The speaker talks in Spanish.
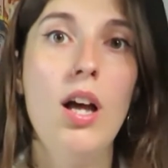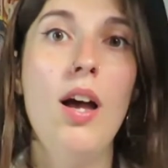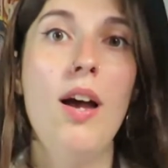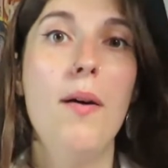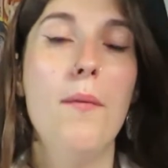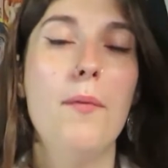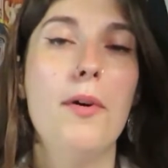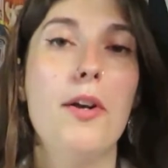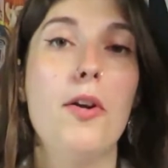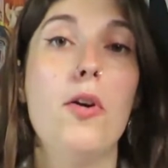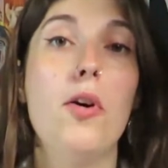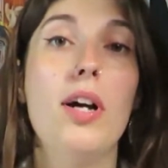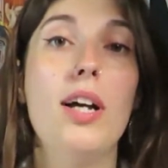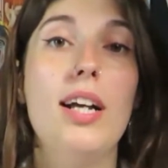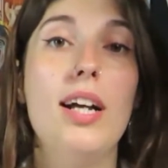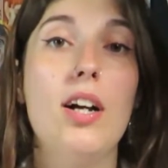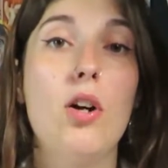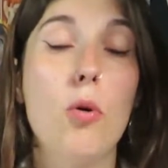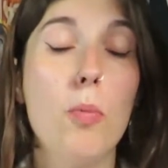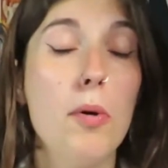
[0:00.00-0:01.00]
Bueno,
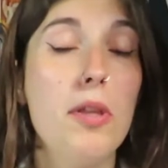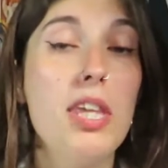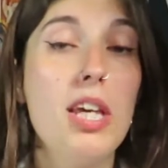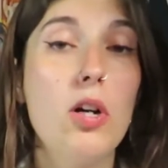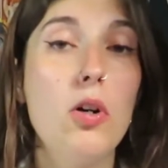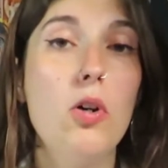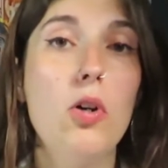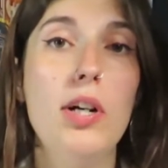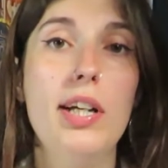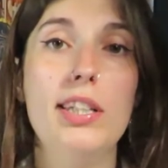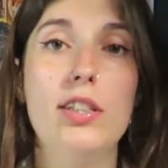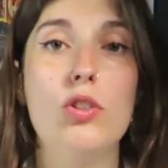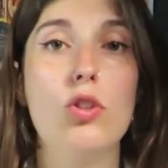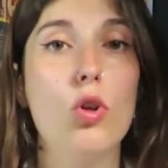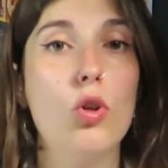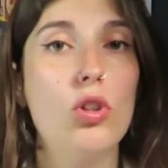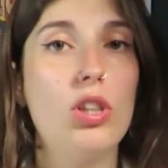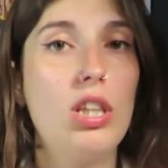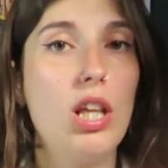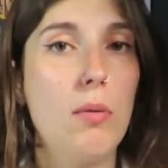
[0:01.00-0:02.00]
como digo,
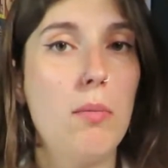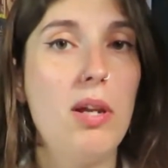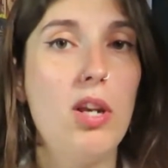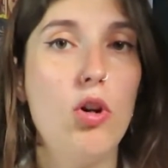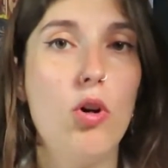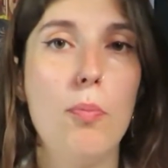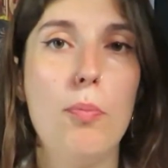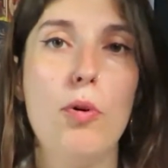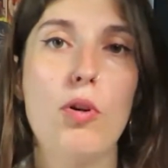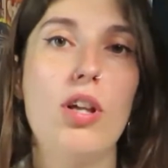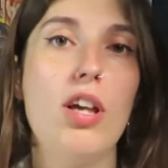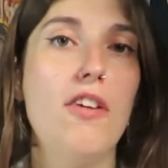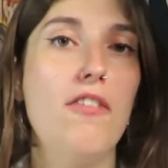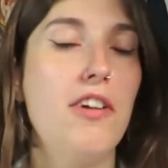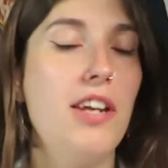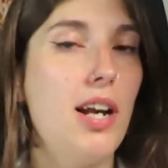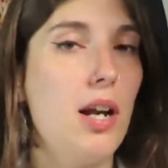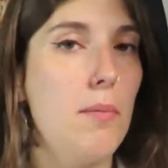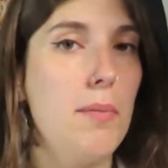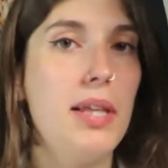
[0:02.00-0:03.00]
esto terminó porque
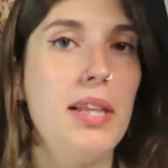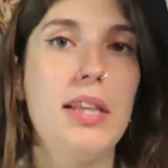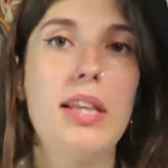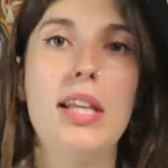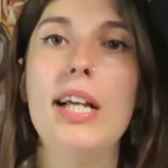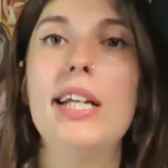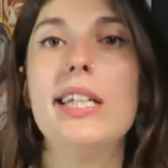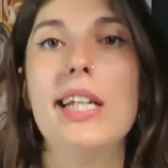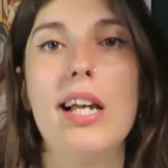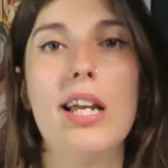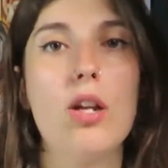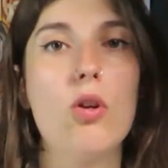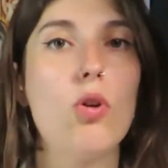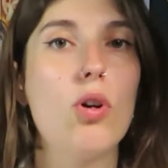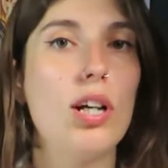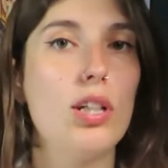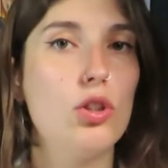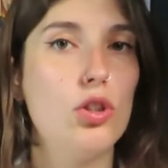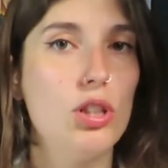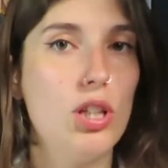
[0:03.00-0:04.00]
finalmente salieron
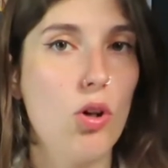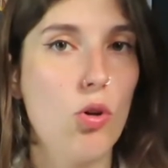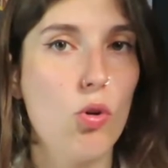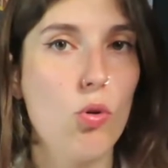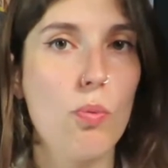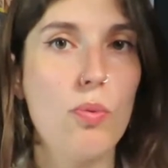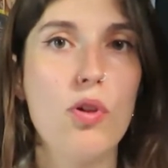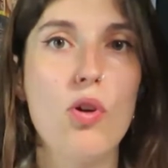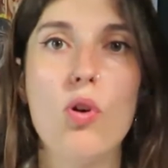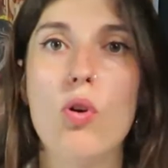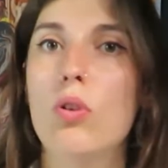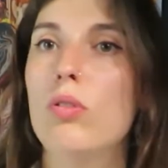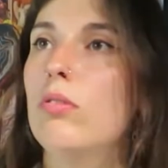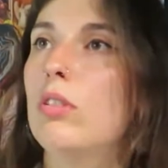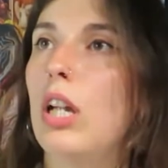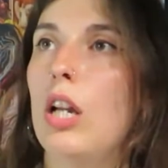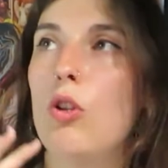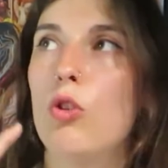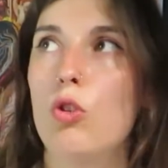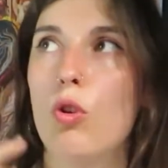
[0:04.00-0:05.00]
casos de corrupción,
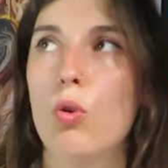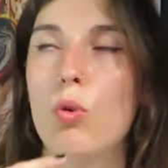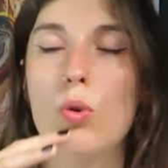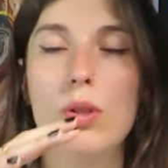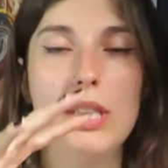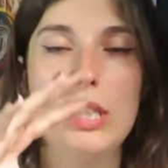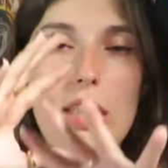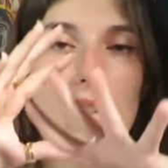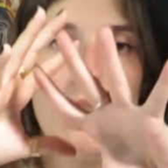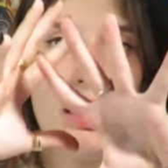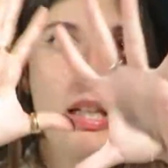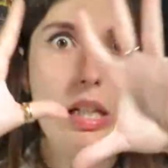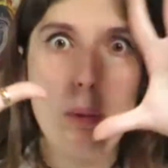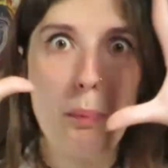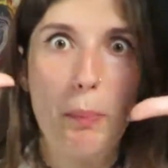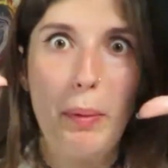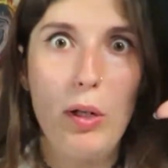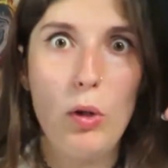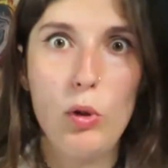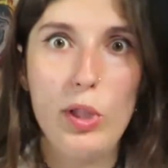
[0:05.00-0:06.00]
salió todo este
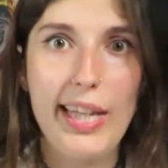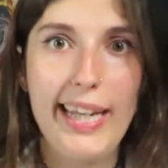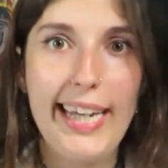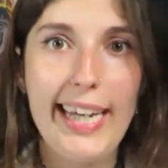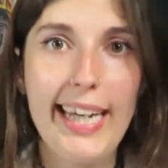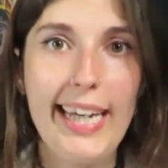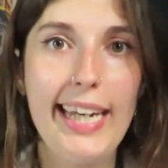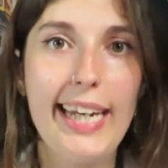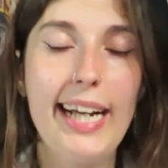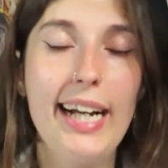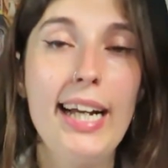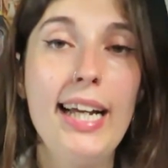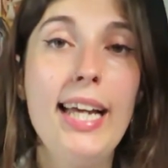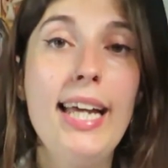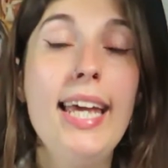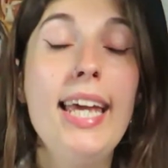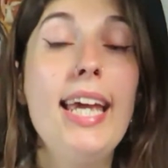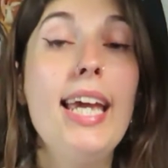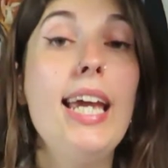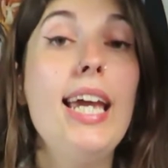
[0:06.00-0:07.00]
despelote que era
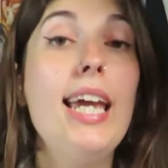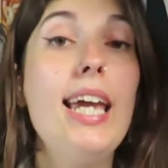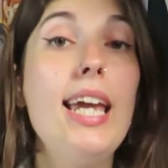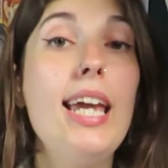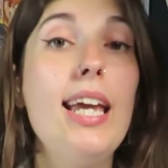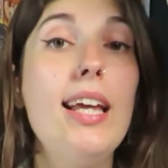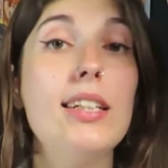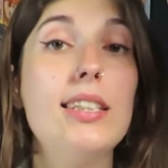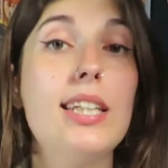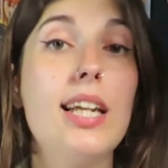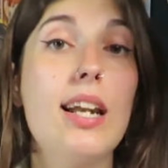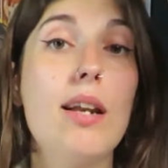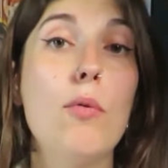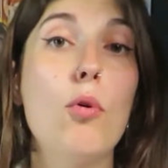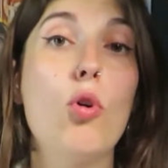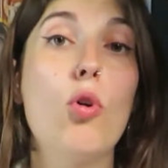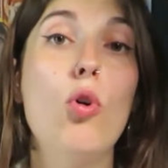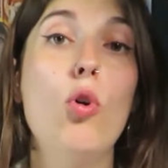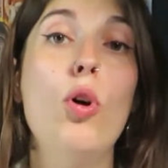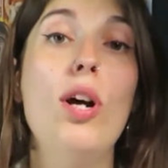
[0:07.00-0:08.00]
y se
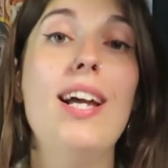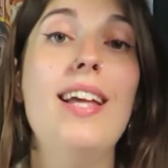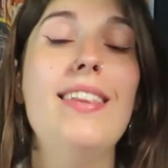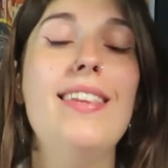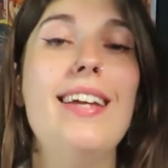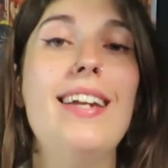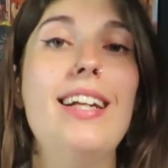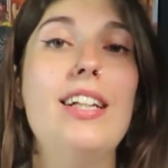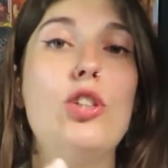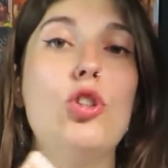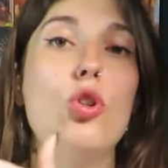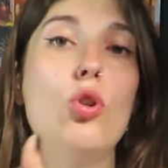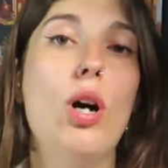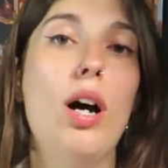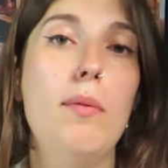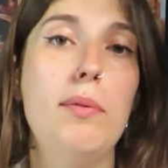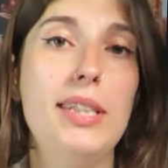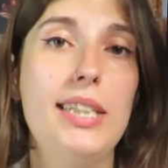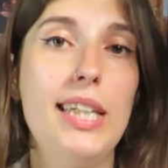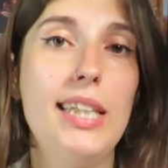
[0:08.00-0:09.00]
revocó el derecho
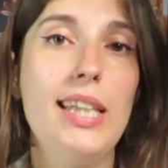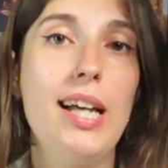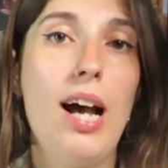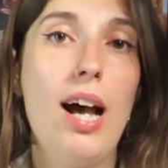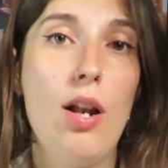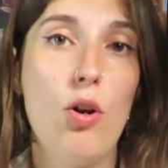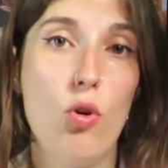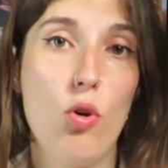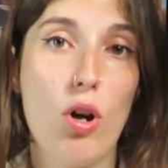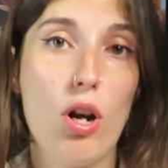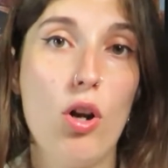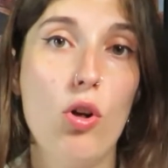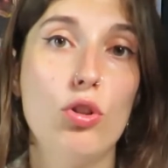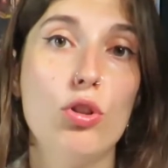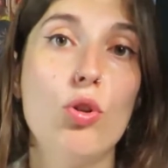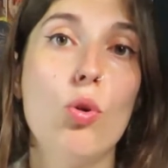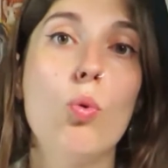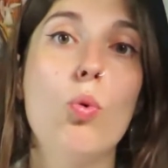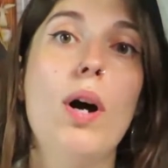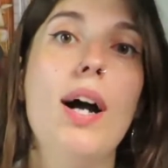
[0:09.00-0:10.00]
a visita a los
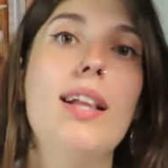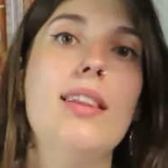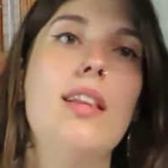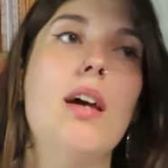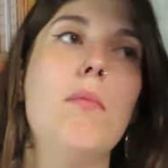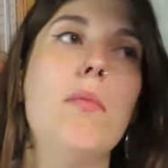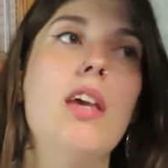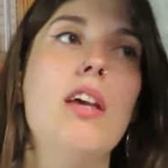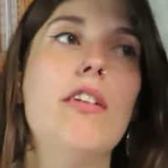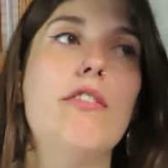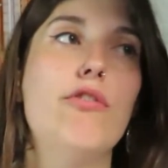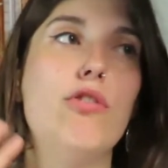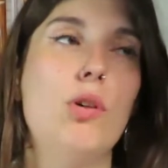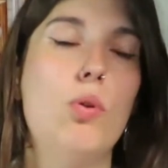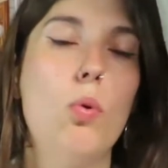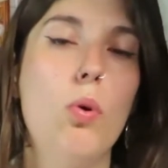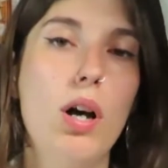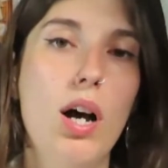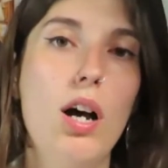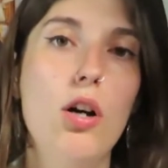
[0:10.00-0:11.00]
reos, lo cual también fue
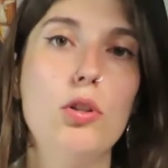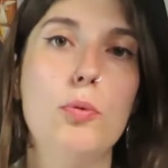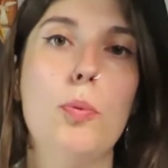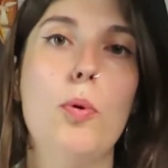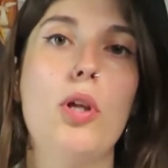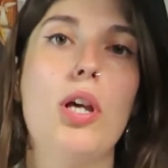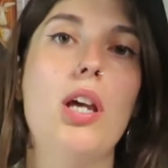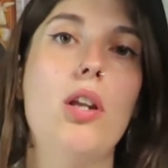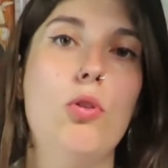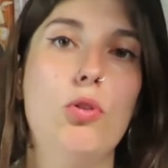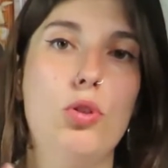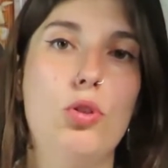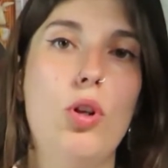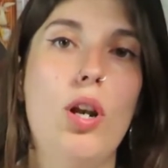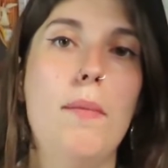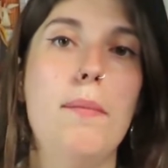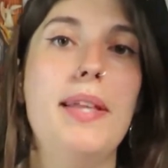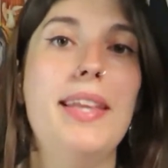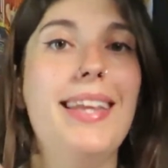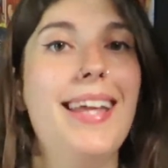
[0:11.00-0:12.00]
un caos porque no
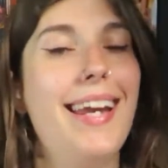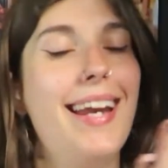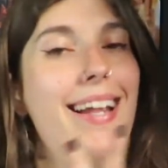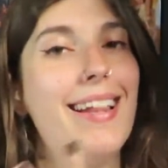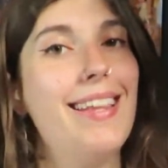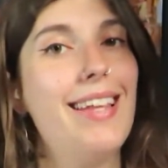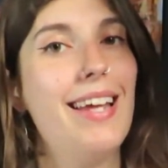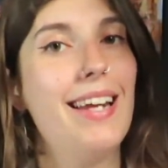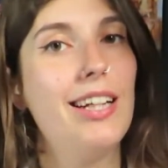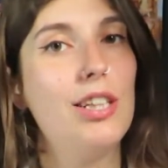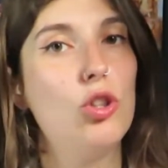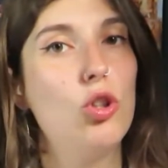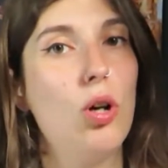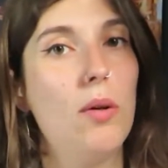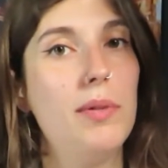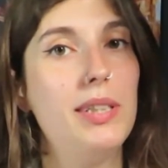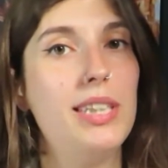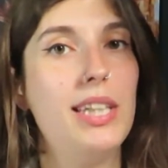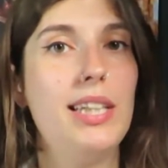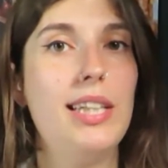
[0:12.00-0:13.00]
solamente era el derecho a
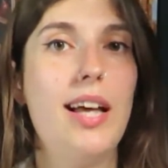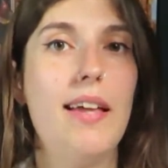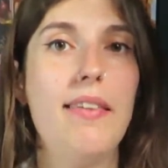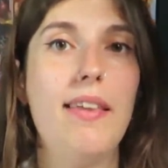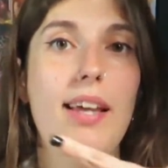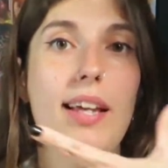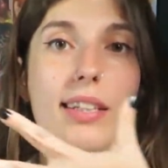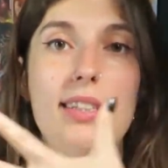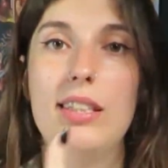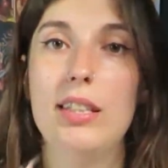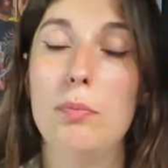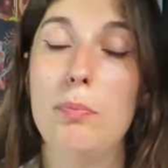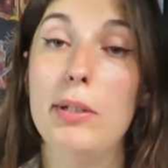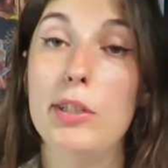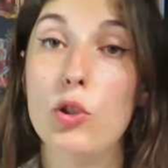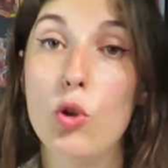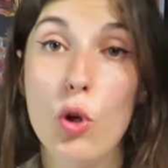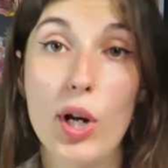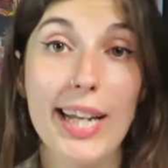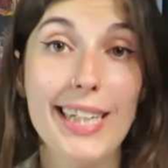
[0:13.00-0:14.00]
visita de estas
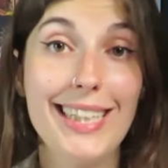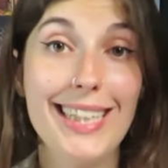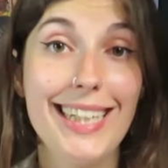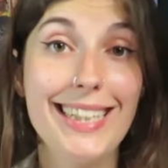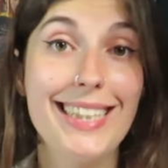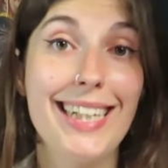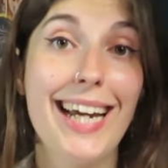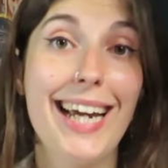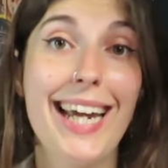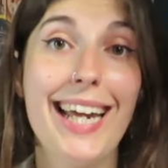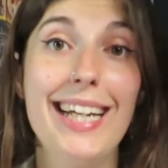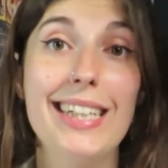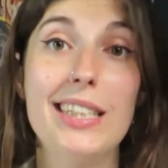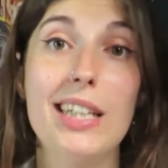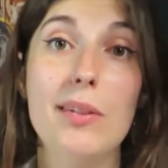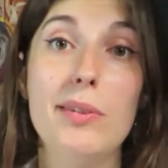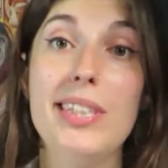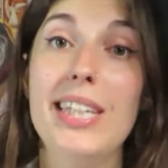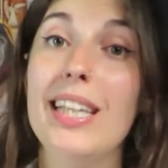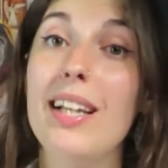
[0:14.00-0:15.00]
personas extranjeras
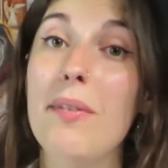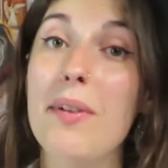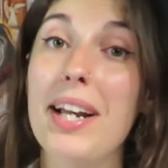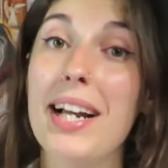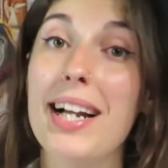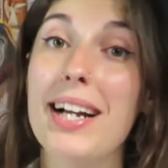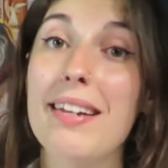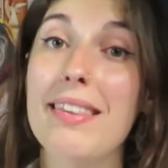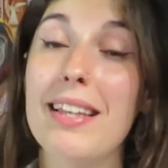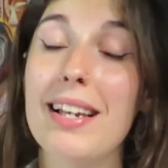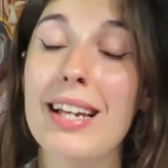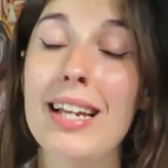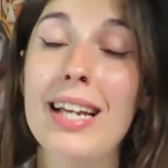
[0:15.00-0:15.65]
que visitaban la cárcel,